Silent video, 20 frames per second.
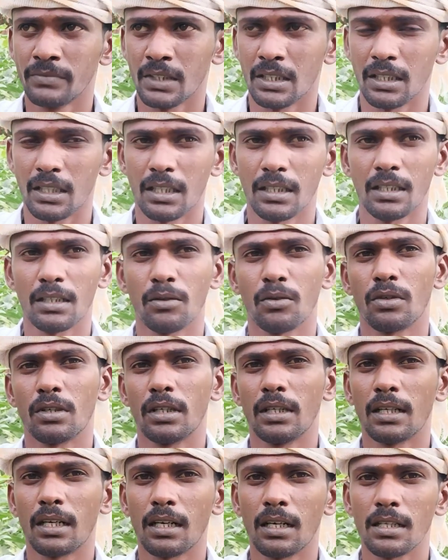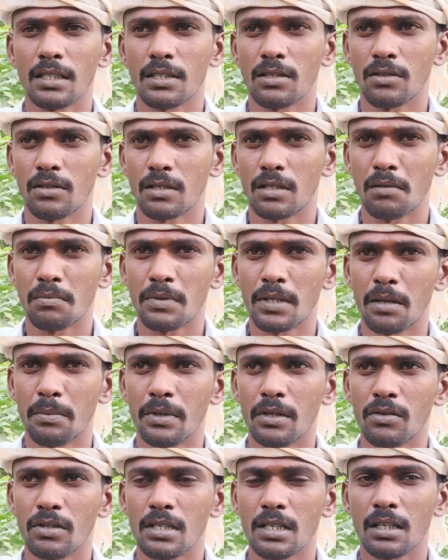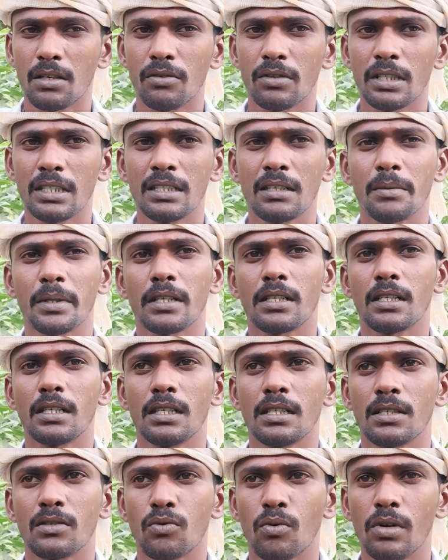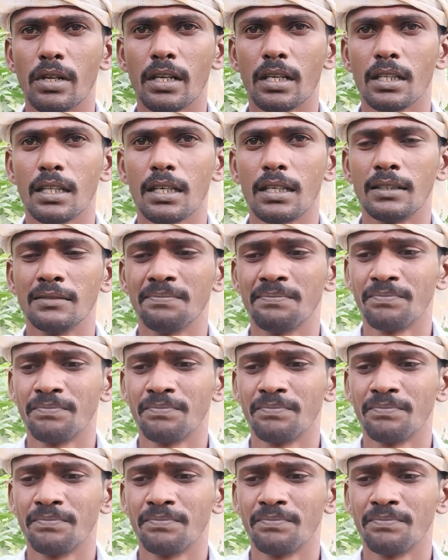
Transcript: கிட்டத்தட்ட ஒரு ரெண்டரை லட்சம் சப்ஸ்கிரைபர் வச்சுருக்கவர் நமக்கு சொல்லியிருந்தார்